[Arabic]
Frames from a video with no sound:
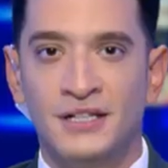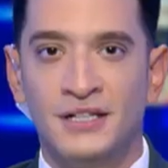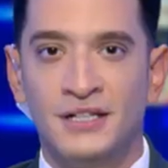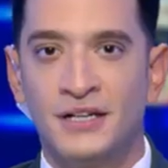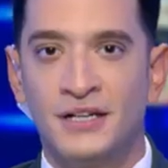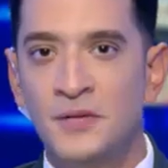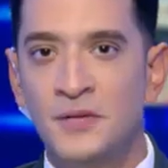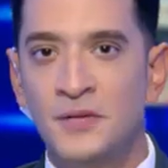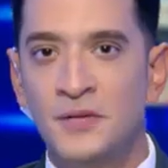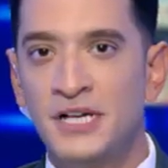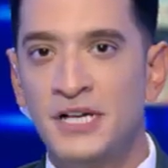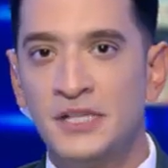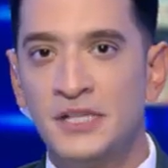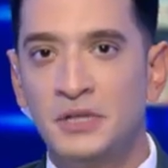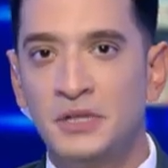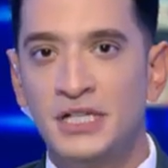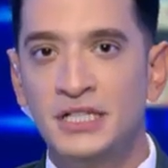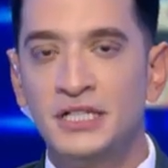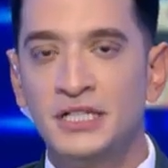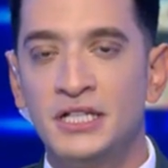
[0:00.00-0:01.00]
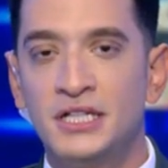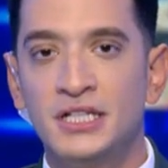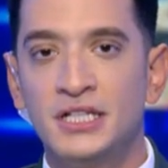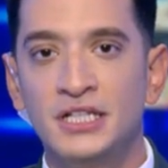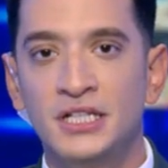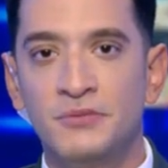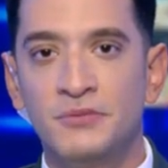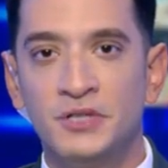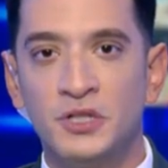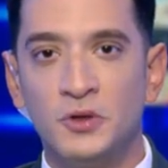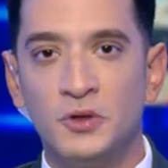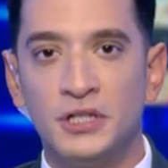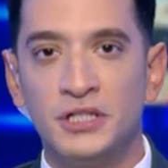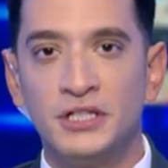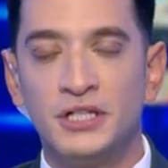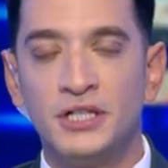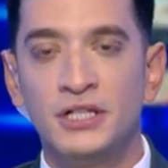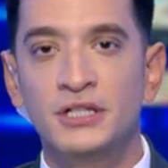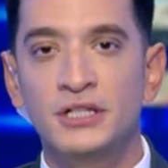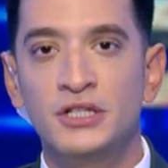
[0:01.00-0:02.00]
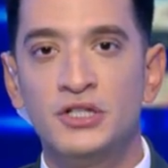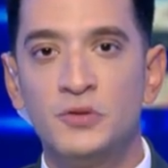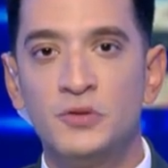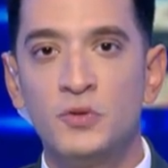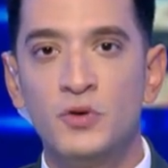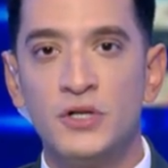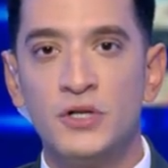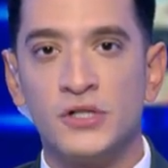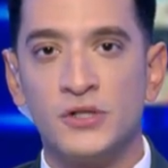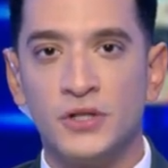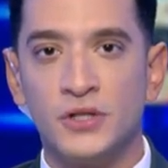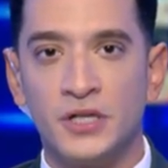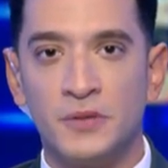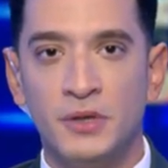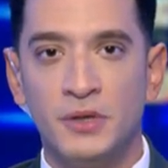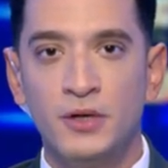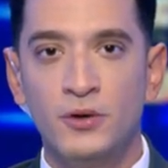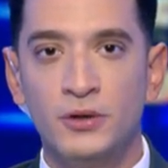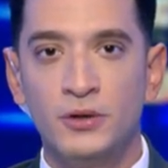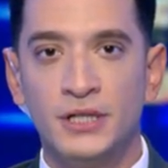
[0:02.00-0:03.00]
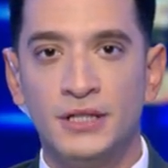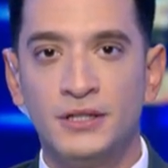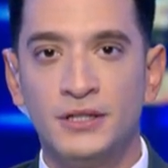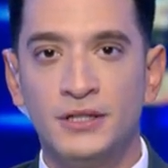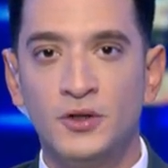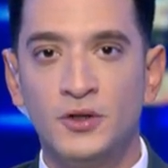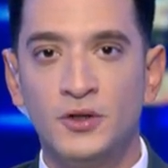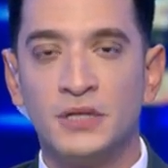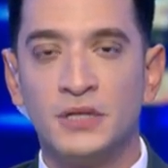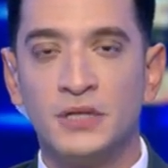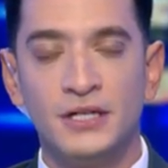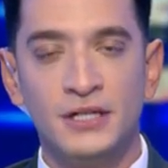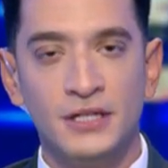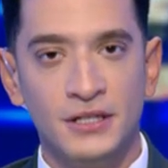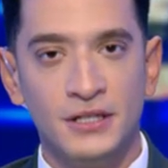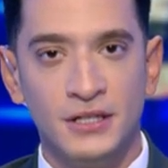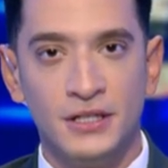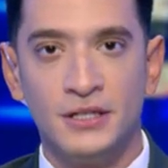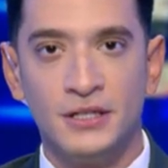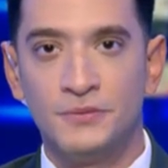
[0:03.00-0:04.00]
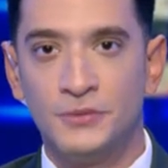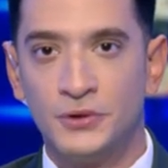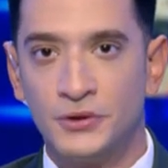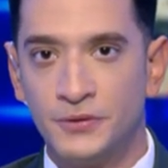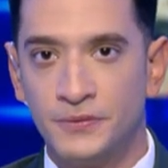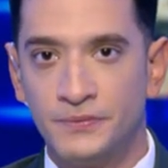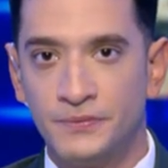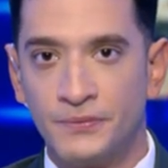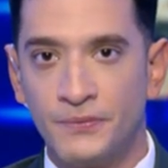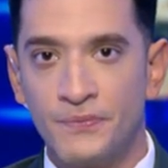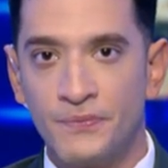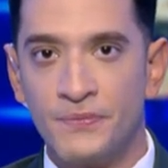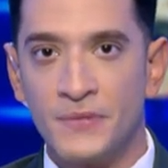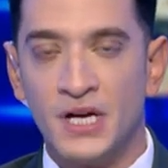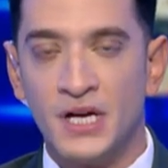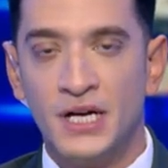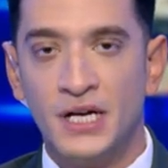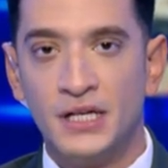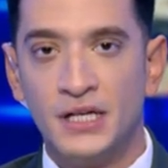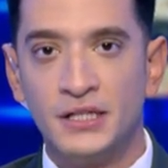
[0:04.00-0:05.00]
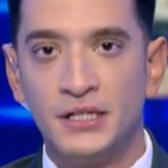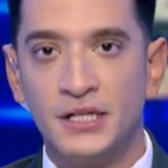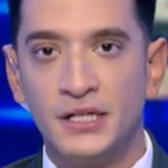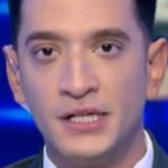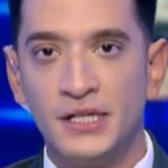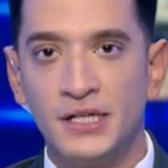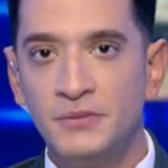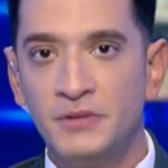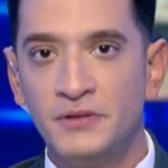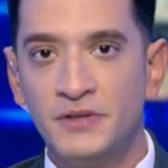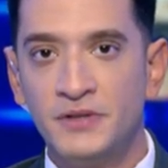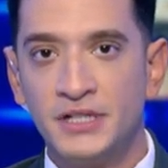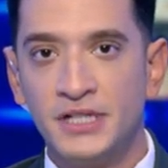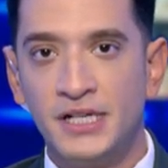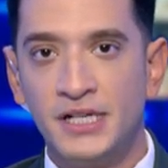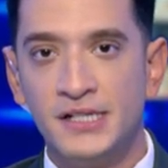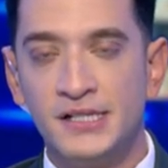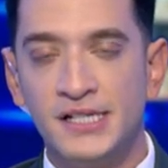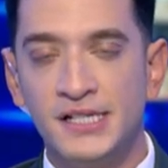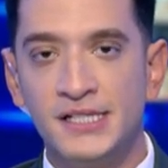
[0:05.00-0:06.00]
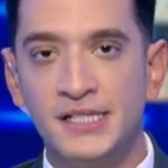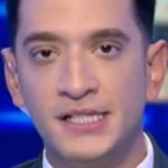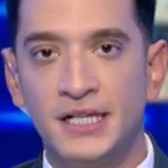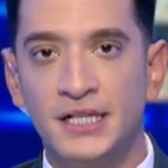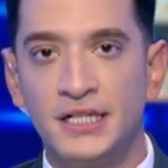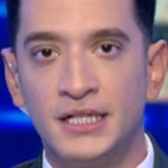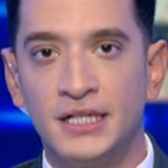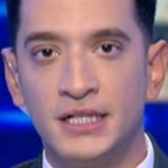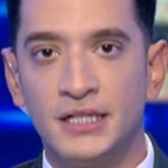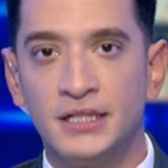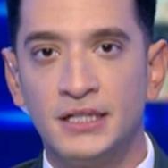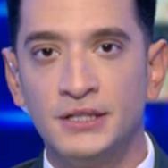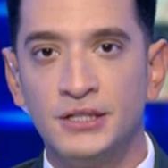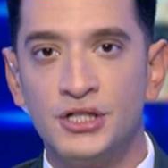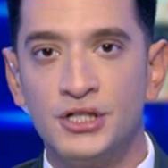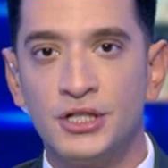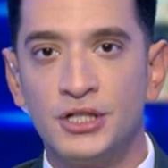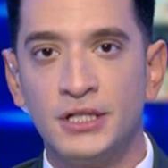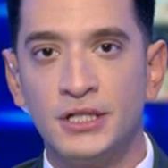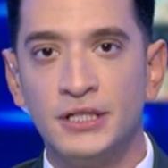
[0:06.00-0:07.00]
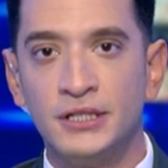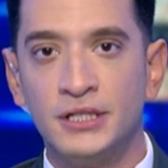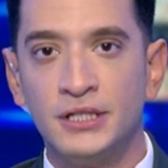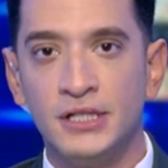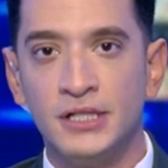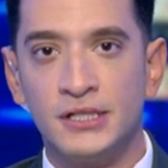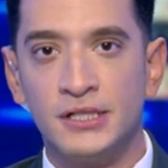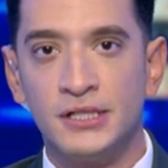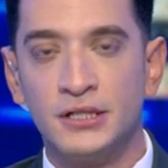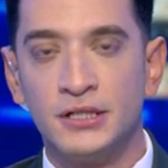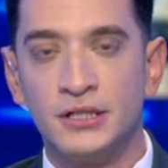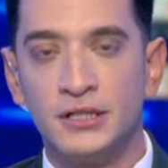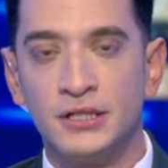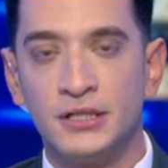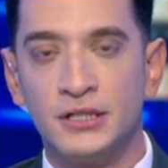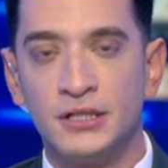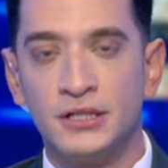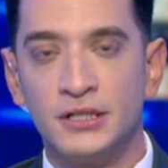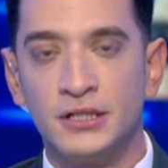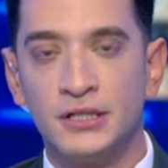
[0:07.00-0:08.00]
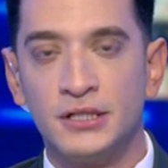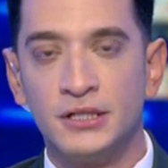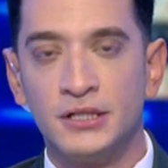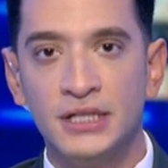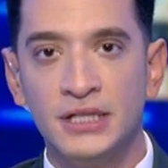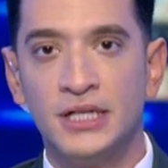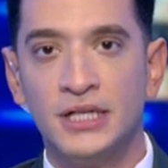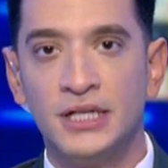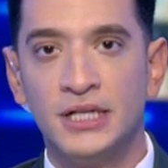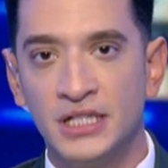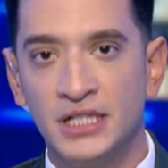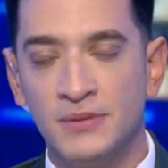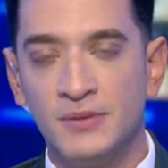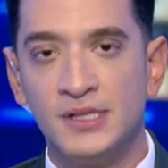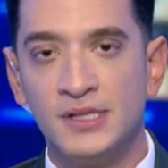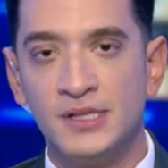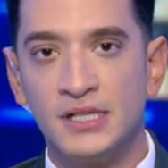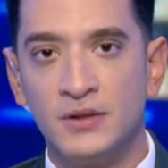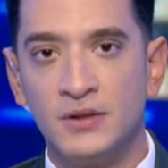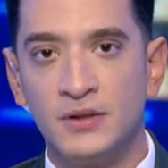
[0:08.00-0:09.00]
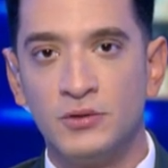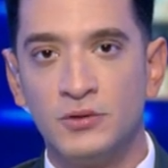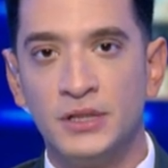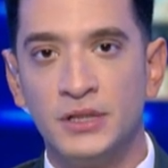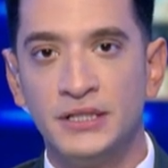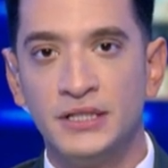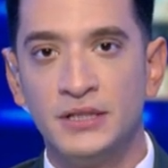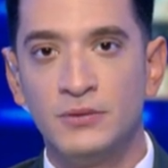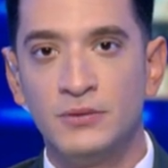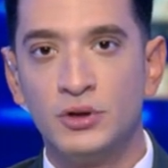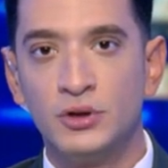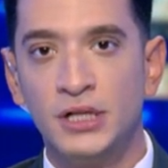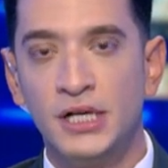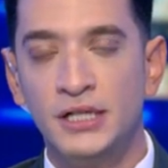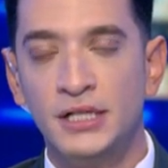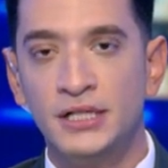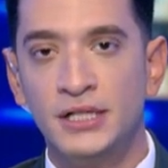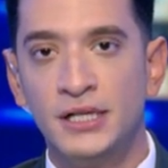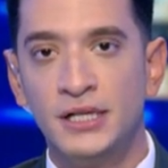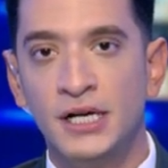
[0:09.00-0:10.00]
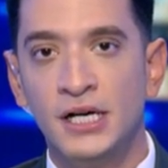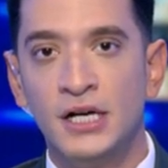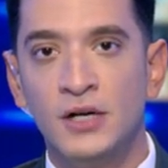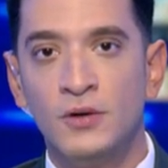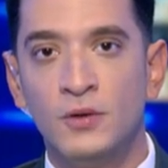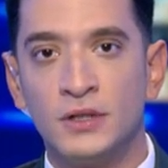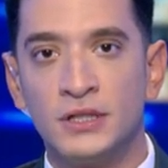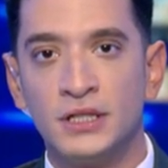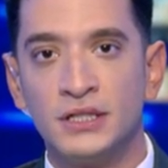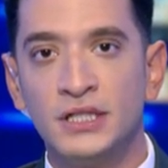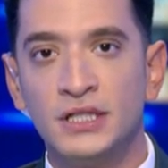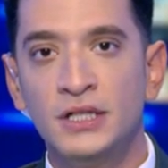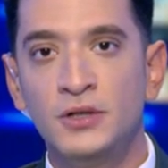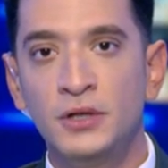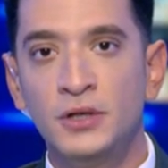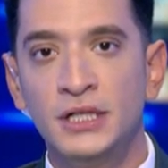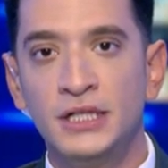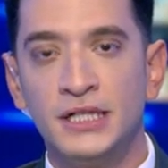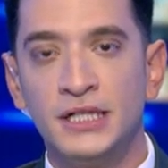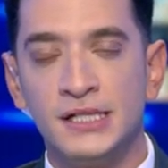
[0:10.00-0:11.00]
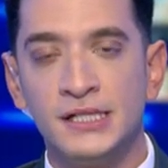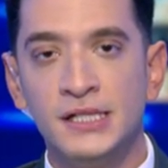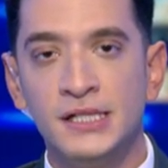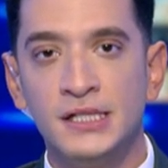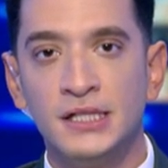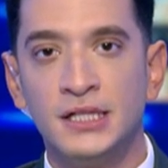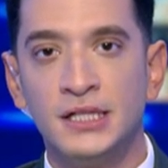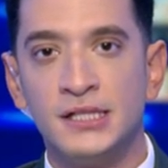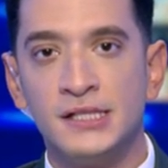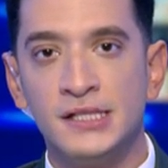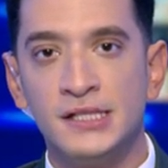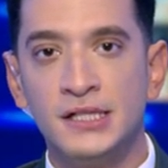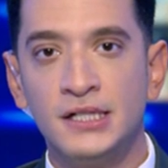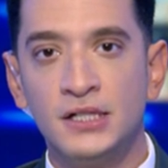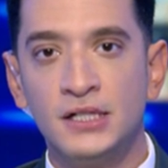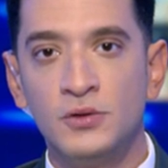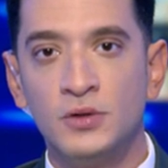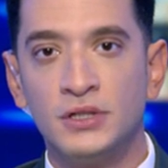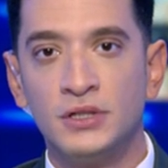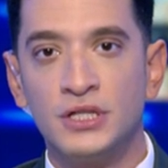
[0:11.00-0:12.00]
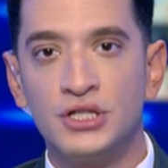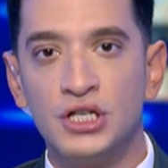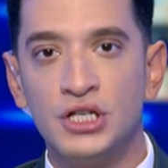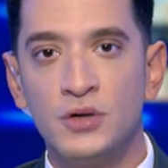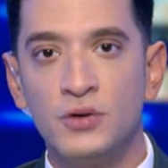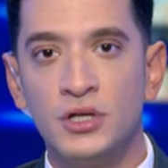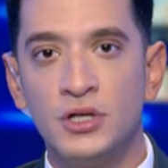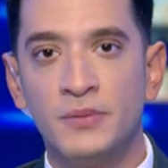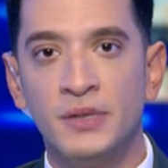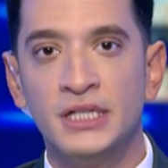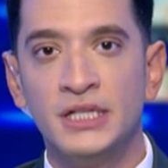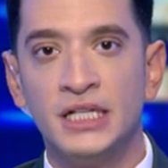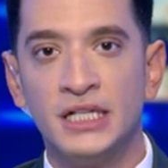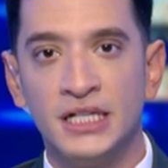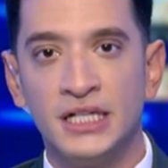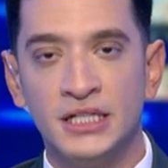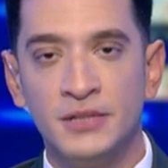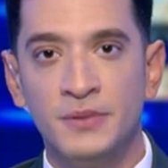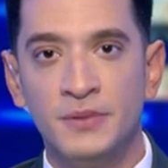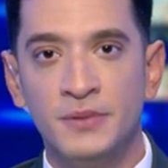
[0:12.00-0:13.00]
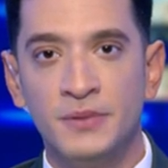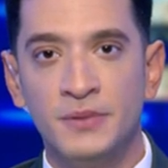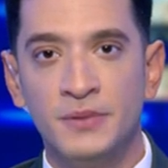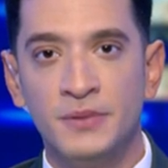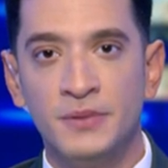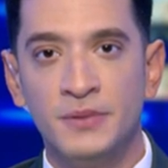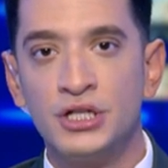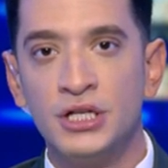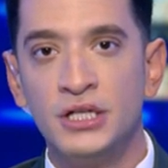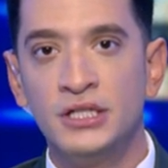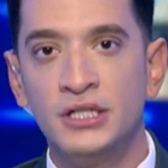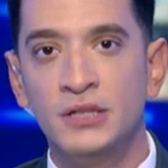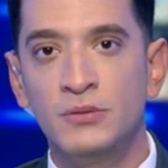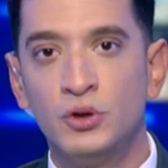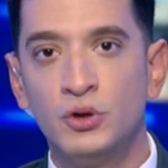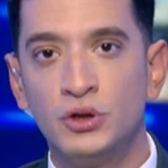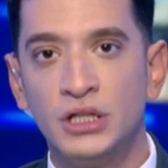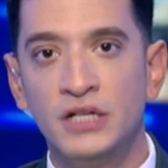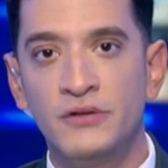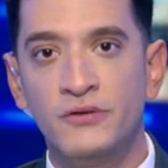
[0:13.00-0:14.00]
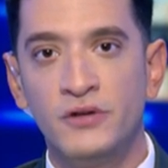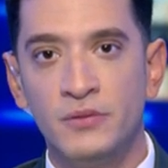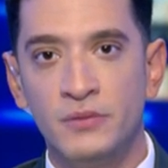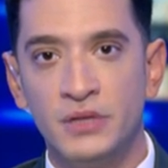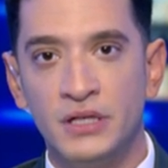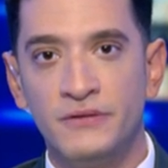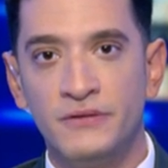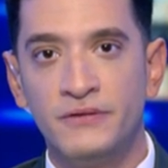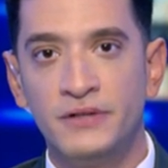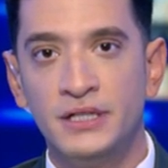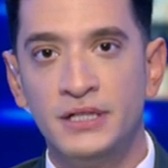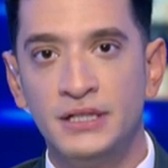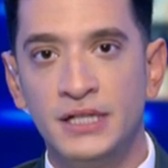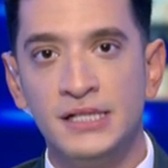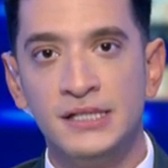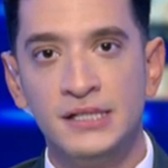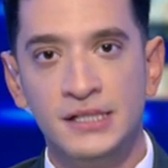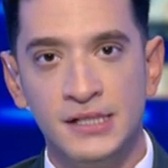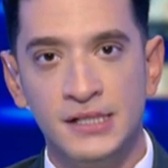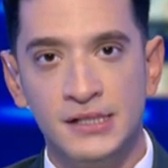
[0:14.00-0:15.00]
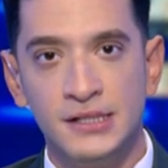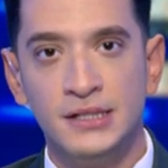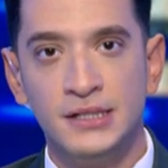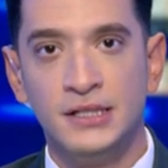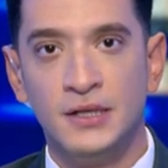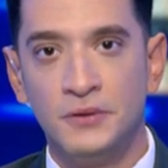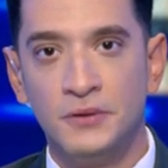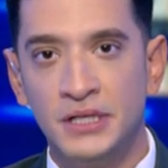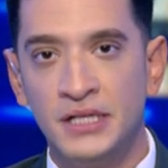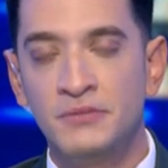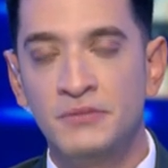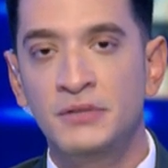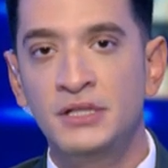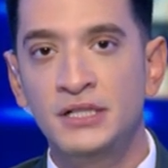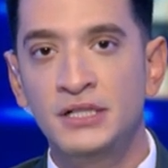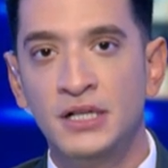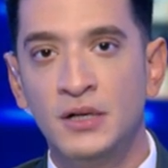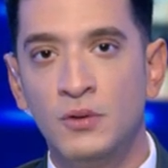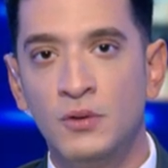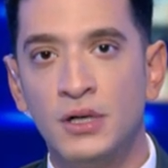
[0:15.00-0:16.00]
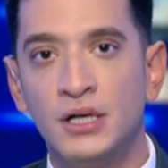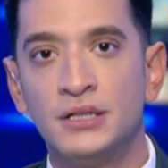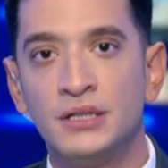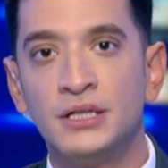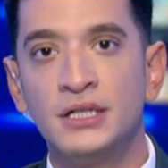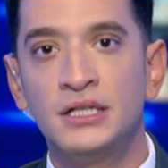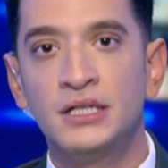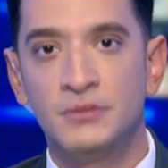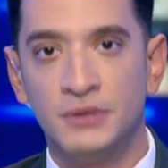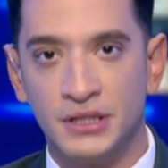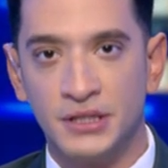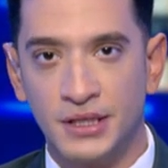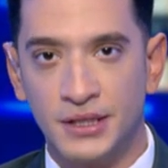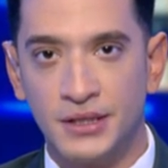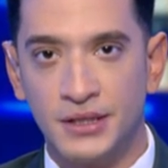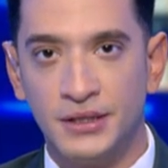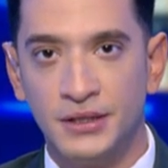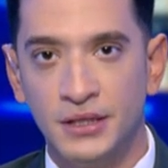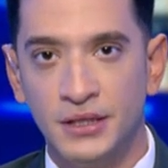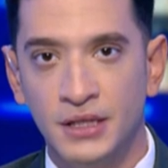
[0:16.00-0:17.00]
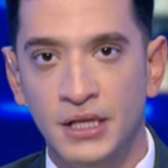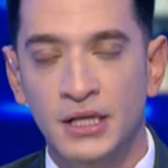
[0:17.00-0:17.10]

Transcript: الرابعة صباحا الثانية بتوقيت جرينتش موجز إخباري يأتيكم من القاهرة أهلا بكم أكد الرئيس عبد الفتاح السيسي على علاقات الشراكة الاستراتيجية الممتدة بين مصر والولايات المتحدة وتطلعه لتعزيز التنسيق والتشاور بين الجانبين بشأن مختلف الملفات السياسية والأمنية وقضايا المنطقة.